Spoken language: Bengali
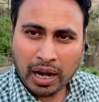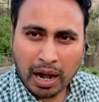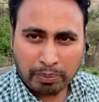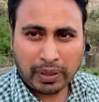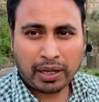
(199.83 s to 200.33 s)

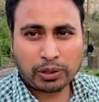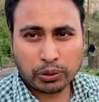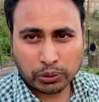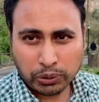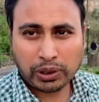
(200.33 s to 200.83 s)
আপনারা
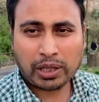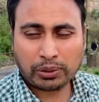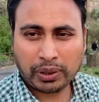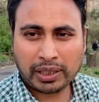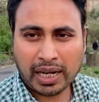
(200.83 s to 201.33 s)
শ্বশুর
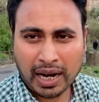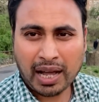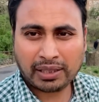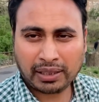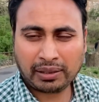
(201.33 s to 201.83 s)
শাশুড়ি যারা
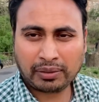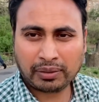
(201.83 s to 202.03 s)
আছেন